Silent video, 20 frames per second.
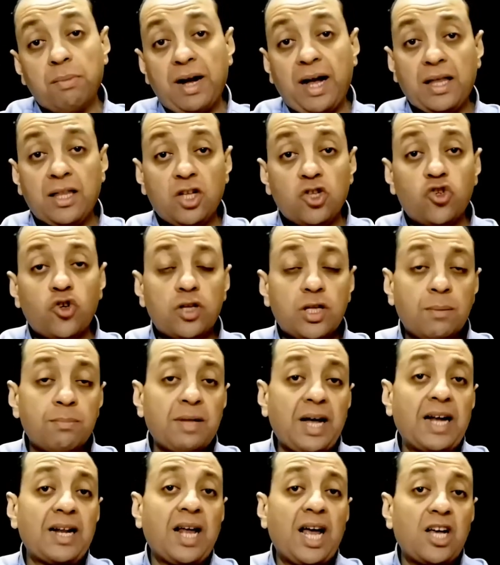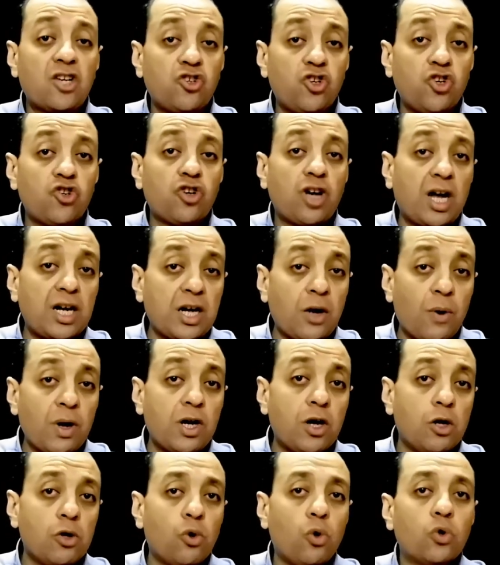ما كانتش تمنع الحشيش على
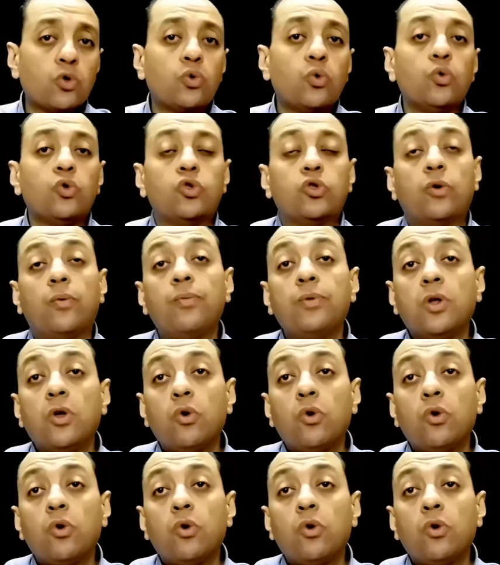وجه الخصوص